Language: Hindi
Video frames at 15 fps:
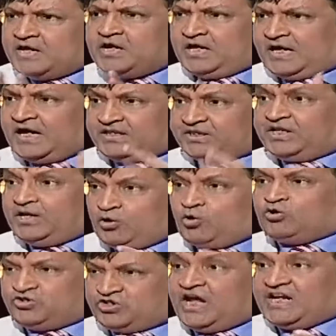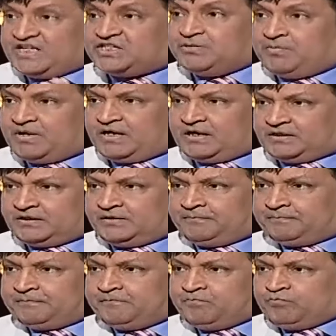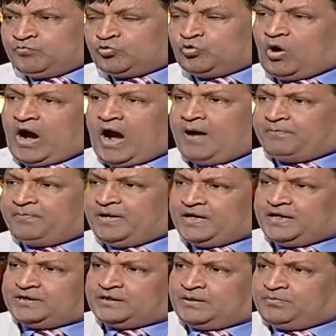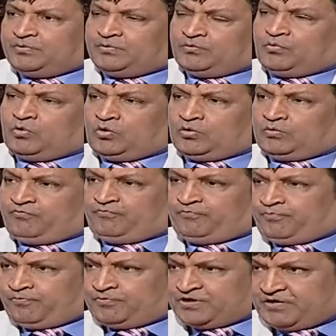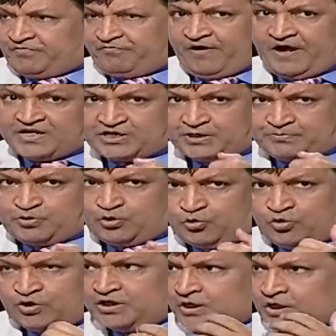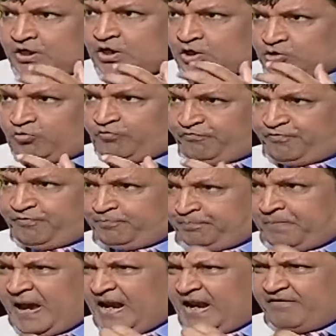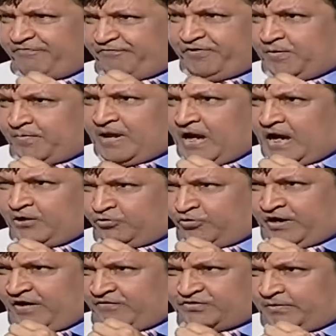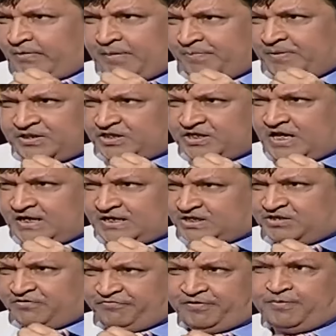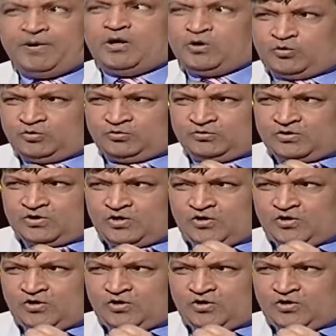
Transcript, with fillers: ये करते हैं लोग जेलेसी में करते हैं तो आपने जब वो ये फैनशिप शुरू हुई तो पहला फीमेल ऑटोग्राफ जब आपने दिया किसी फीमेल को